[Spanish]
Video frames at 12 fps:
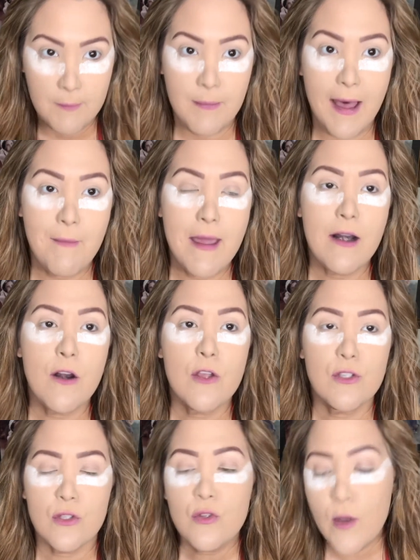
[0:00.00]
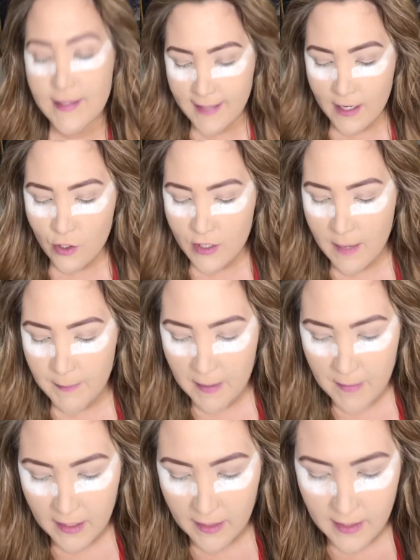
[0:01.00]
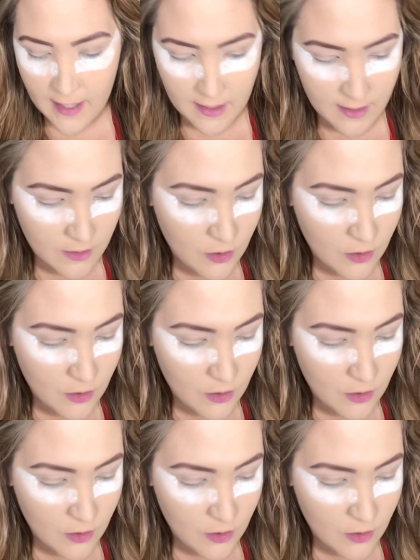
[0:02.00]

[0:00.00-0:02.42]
Para vernos, no es que yo sepa maquillaje,